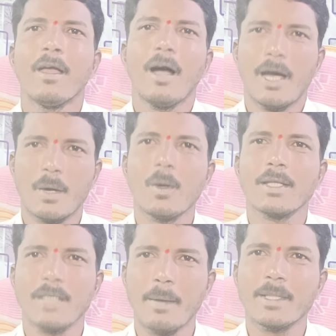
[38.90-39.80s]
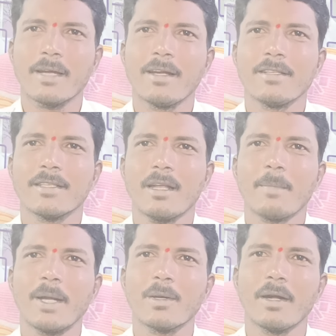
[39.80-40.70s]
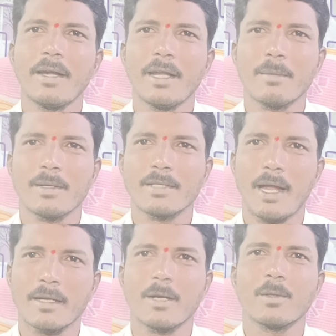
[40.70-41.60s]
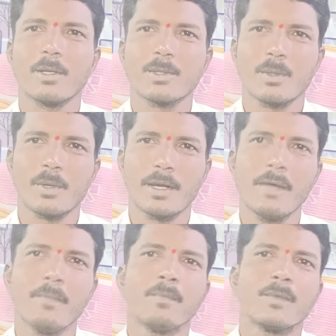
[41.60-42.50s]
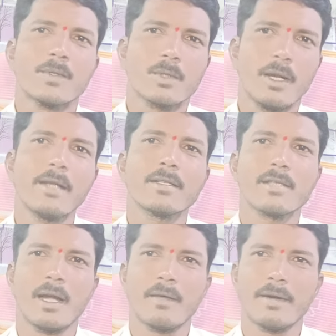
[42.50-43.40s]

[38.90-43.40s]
అరవుల జాబితా రిలీజ్ చేసిన ఆ పర్టికులర్ డీటెయిల్ మనం షార్ట్ కట్ తెలుసుకో ఓకేనా సో లెట్ స్టార్ట్ అవర్